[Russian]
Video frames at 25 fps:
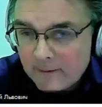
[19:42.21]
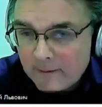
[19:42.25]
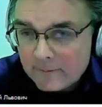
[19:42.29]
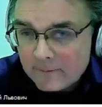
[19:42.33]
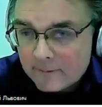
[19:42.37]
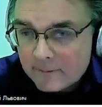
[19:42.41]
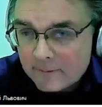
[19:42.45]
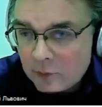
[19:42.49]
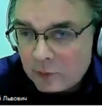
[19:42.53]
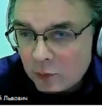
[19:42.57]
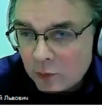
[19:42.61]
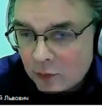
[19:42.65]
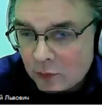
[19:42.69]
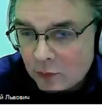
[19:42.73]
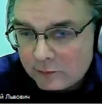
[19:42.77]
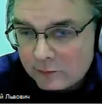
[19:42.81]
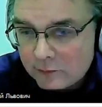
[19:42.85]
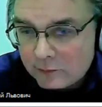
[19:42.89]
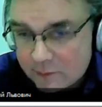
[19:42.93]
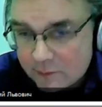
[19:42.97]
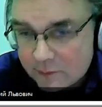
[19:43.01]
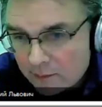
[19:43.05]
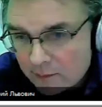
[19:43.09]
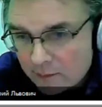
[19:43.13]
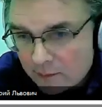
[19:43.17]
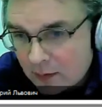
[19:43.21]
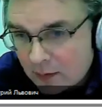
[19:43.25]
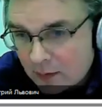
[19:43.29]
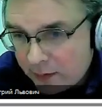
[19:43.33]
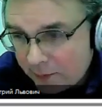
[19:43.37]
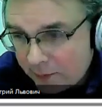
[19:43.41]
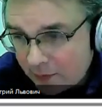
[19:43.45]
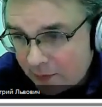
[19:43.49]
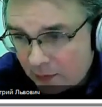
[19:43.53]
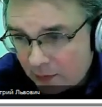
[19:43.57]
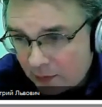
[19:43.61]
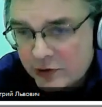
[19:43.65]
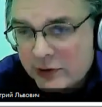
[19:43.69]
Но мало ли не
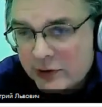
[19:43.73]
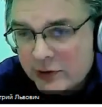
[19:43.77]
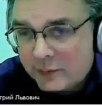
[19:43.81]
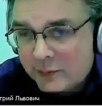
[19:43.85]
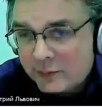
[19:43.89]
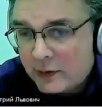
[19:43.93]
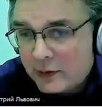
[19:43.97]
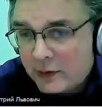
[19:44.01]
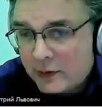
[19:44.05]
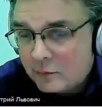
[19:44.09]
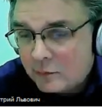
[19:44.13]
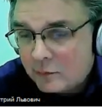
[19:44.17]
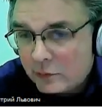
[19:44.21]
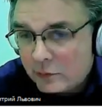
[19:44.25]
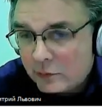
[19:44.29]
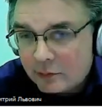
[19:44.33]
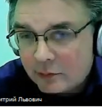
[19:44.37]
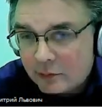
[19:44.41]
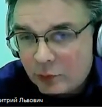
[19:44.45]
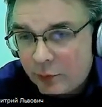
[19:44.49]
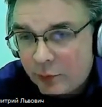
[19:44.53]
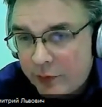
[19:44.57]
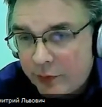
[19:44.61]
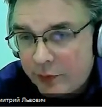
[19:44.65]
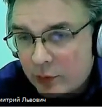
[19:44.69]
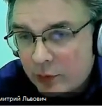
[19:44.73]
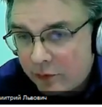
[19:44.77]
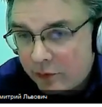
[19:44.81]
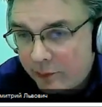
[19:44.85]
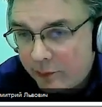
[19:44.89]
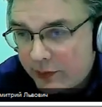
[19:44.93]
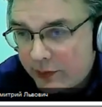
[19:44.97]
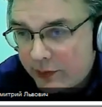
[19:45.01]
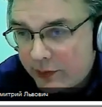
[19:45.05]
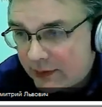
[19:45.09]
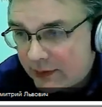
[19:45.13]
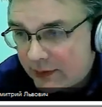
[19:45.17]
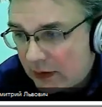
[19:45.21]
получится, поэтому вот дублируя в
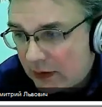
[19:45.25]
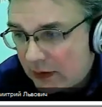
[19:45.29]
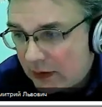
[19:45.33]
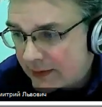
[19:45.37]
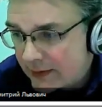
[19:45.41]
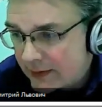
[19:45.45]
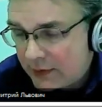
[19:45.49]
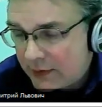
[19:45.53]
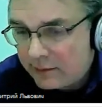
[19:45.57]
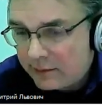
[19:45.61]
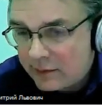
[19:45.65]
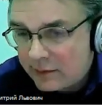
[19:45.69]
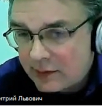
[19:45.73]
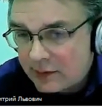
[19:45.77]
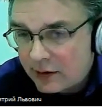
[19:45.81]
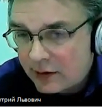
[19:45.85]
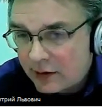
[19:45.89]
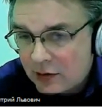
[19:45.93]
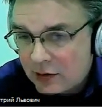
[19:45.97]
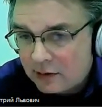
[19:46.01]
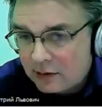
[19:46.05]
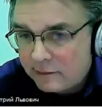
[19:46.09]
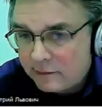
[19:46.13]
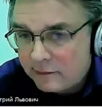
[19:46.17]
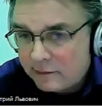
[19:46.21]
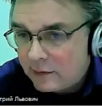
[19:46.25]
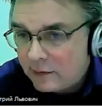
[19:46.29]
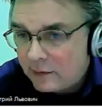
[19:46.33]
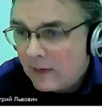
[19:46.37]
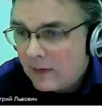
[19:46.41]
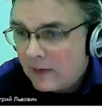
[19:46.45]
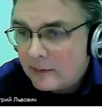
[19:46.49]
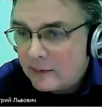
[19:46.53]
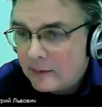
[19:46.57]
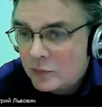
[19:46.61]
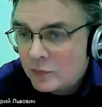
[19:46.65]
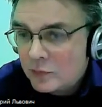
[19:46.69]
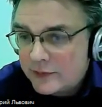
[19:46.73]
презентации, если вы скачали, вы
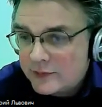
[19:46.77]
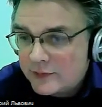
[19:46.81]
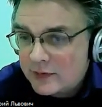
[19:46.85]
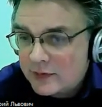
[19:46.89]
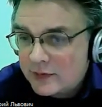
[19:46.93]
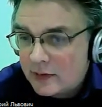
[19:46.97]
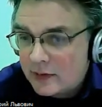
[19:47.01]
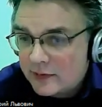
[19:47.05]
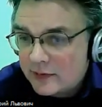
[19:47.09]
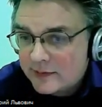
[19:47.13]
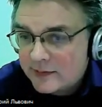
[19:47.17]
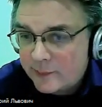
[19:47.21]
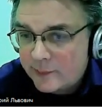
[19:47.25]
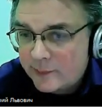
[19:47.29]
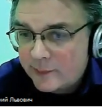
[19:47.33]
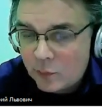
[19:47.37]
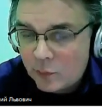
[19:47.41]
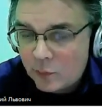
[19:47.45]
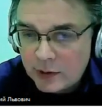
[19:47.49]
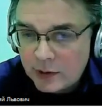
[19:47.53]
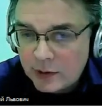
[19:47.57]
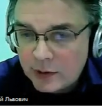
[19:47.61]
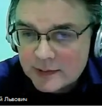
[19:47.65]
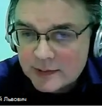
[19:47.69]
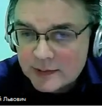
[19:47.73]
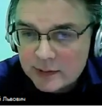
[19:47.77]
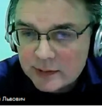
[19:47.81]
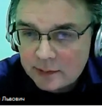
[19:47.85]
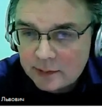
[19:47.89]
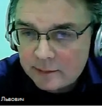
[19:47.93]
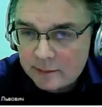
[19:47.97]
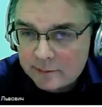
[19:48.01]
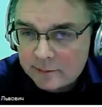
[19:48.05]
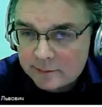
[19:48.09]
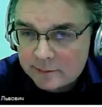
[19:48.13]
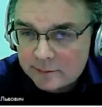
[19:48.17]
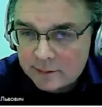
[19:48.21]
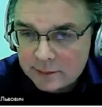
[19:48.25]
можете всегда их вспомнить э,
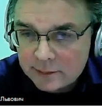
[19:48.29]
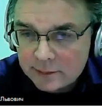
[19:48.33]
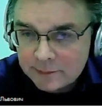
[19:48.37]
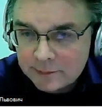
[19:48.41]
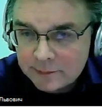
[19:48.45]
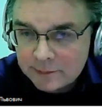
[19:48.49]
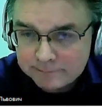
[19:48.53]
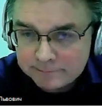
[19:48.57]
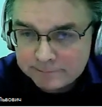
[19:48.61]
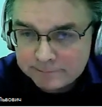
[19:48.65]
в,